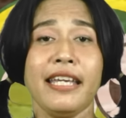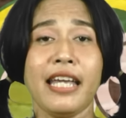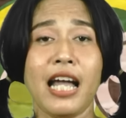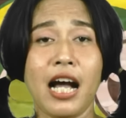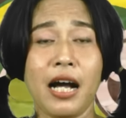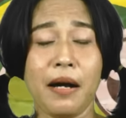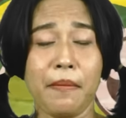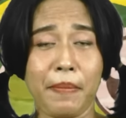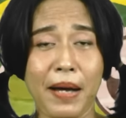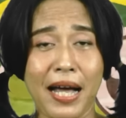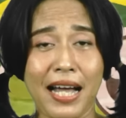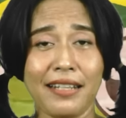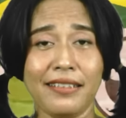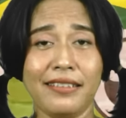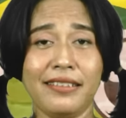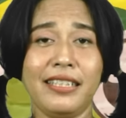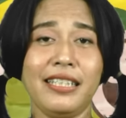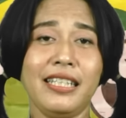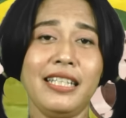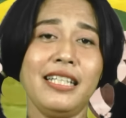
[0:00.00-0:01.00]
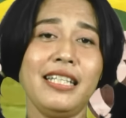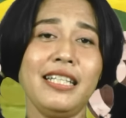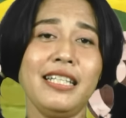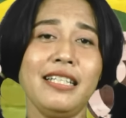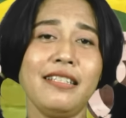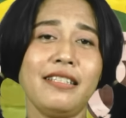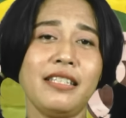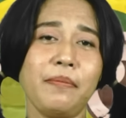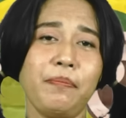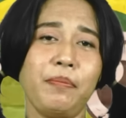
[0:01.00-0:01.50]
Yang
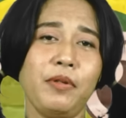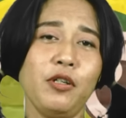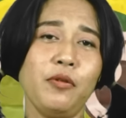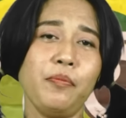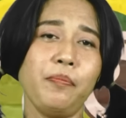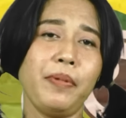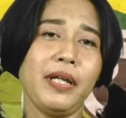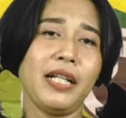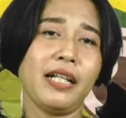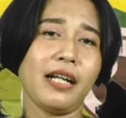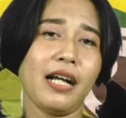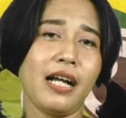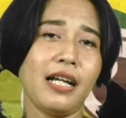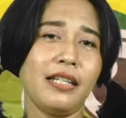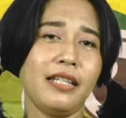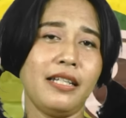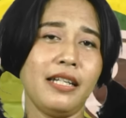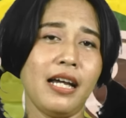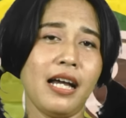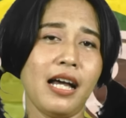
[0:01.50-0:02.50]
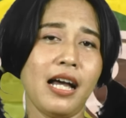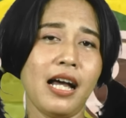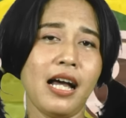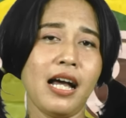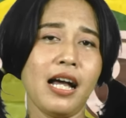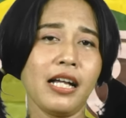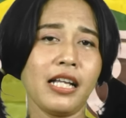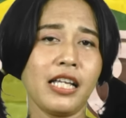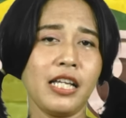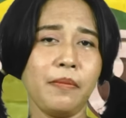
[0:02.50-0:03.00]
pasti sebelum
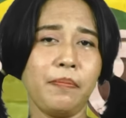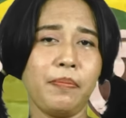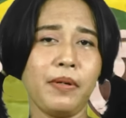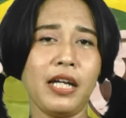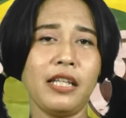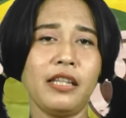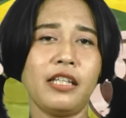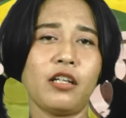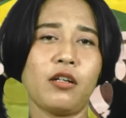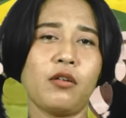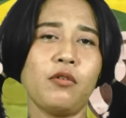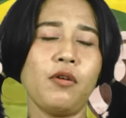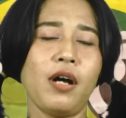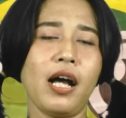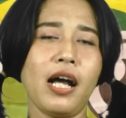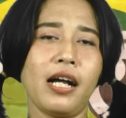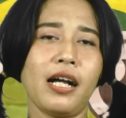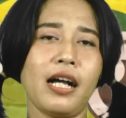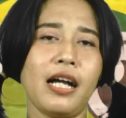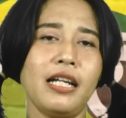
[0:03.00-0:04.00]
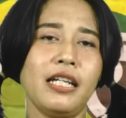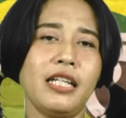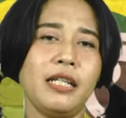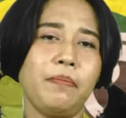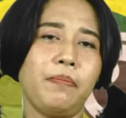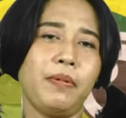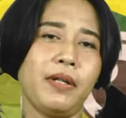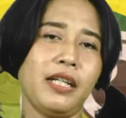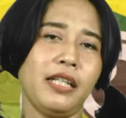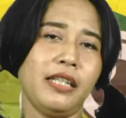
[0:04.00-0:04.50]
pilkada, Gibran Teguh akan
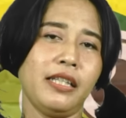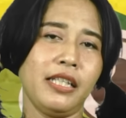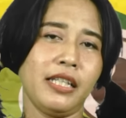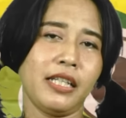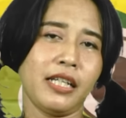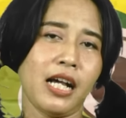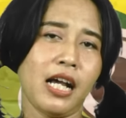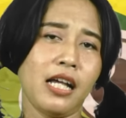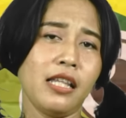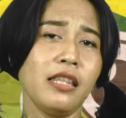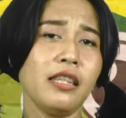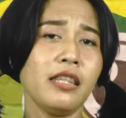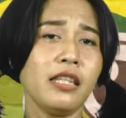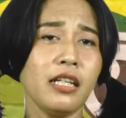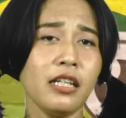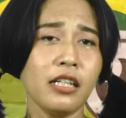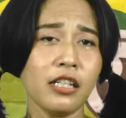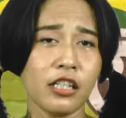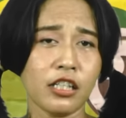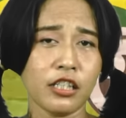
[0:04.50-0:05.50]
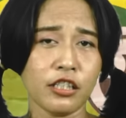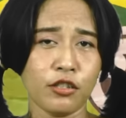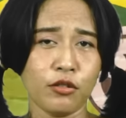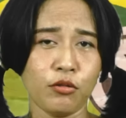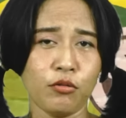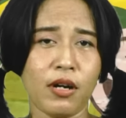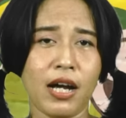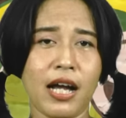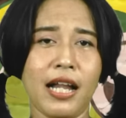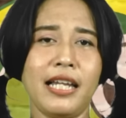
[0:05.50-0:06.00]
diberhentikan
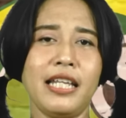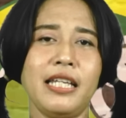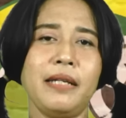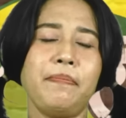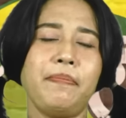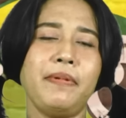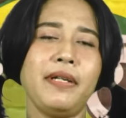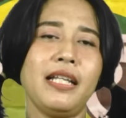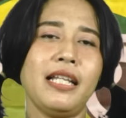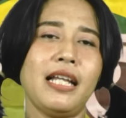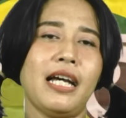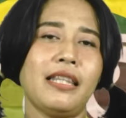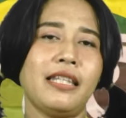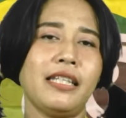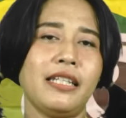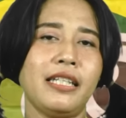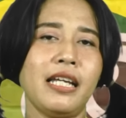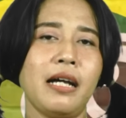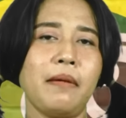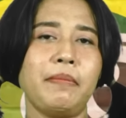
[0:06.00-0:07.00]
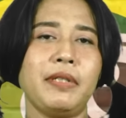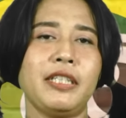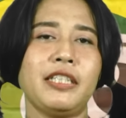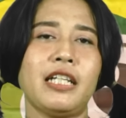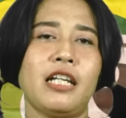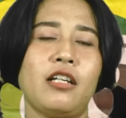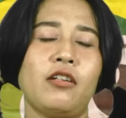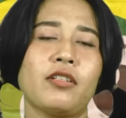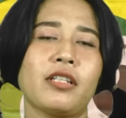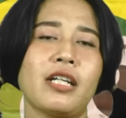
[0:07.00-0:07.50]
terkecuali bila tidak
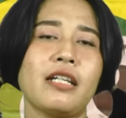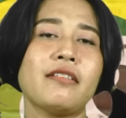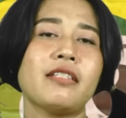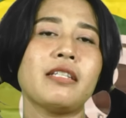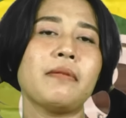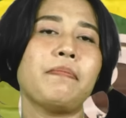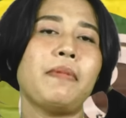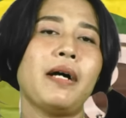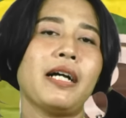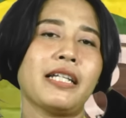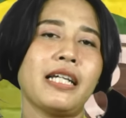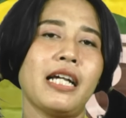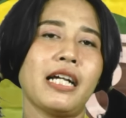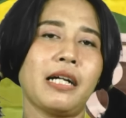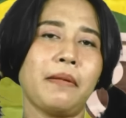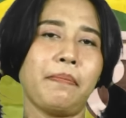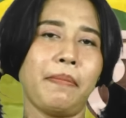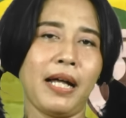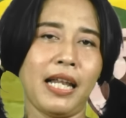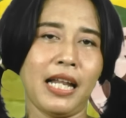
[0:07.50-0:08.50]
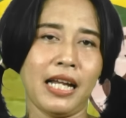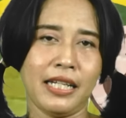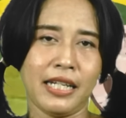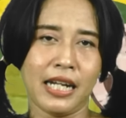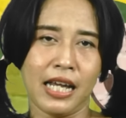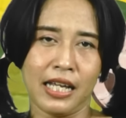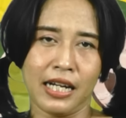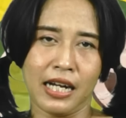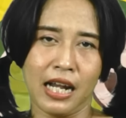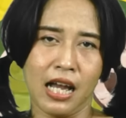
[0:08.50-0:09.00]
mencalonkan sebagai kepala
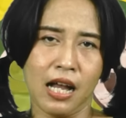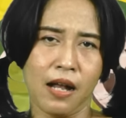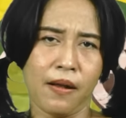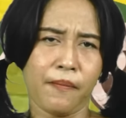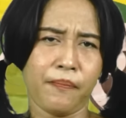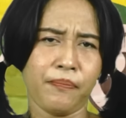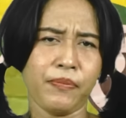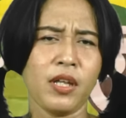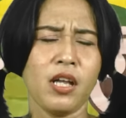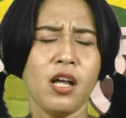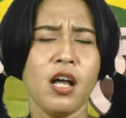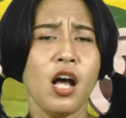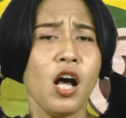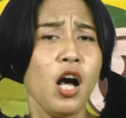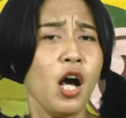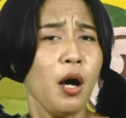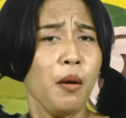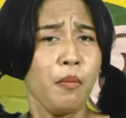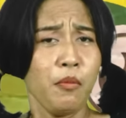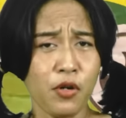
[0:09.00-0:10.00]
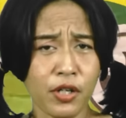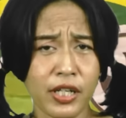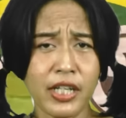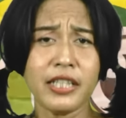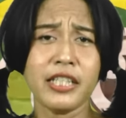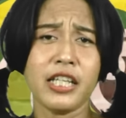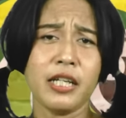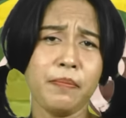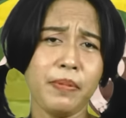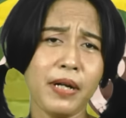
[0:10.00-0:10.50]
daerah.
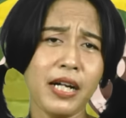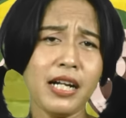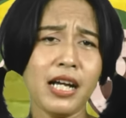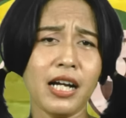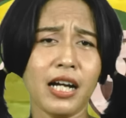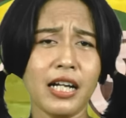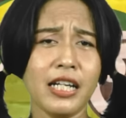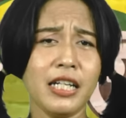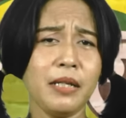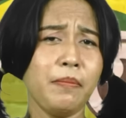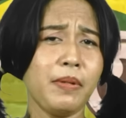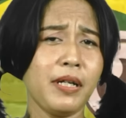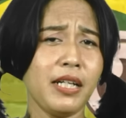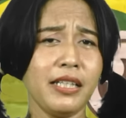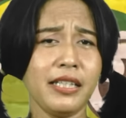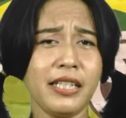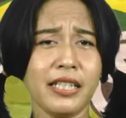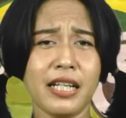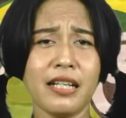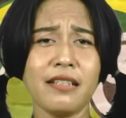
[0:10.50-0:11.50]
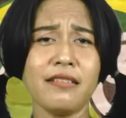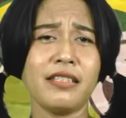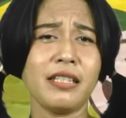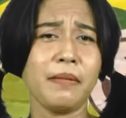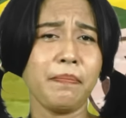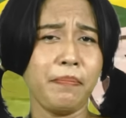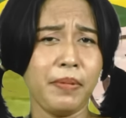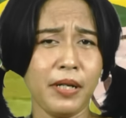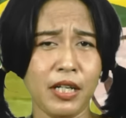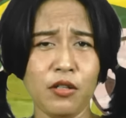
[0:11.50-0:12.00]
Mungkin Gibran akan diberhentikan
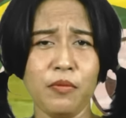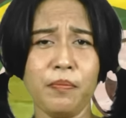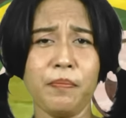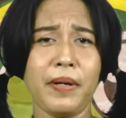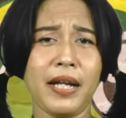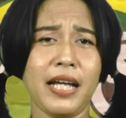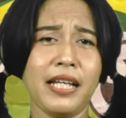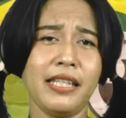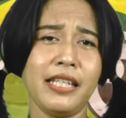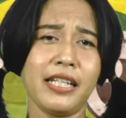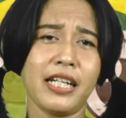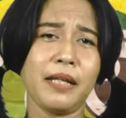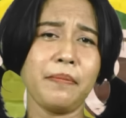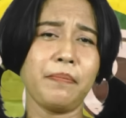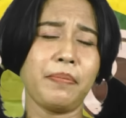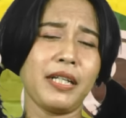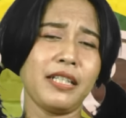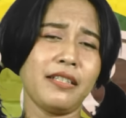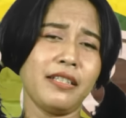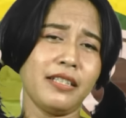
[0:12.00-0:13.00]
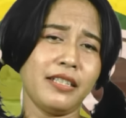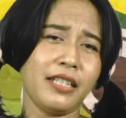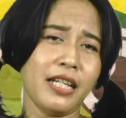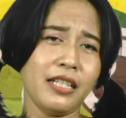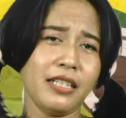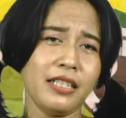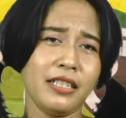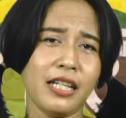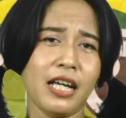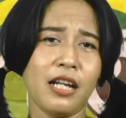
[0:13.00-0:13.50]
sebelum pelantikan
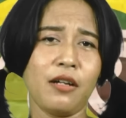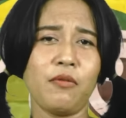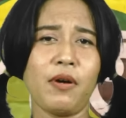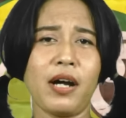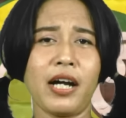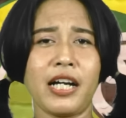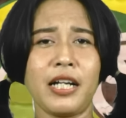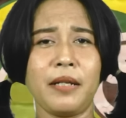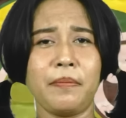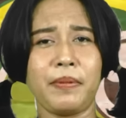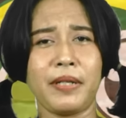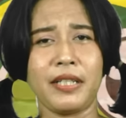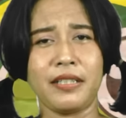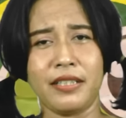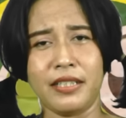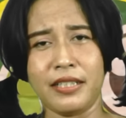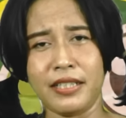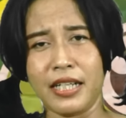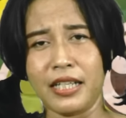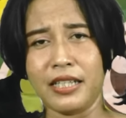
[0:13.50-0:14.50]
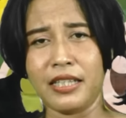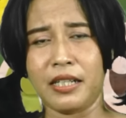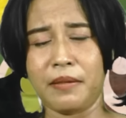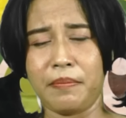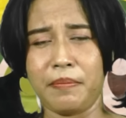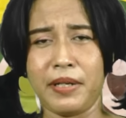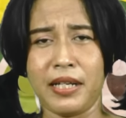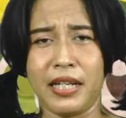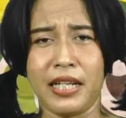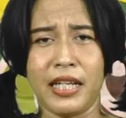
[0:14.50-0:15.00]
presiden dan wakil presiden
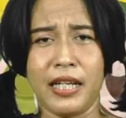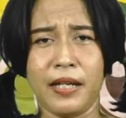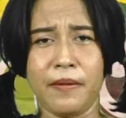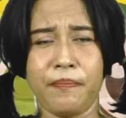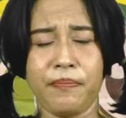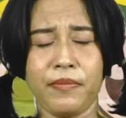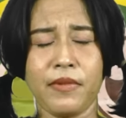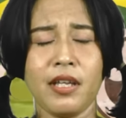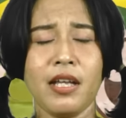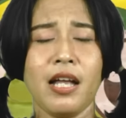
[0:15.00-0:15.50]
terpilih.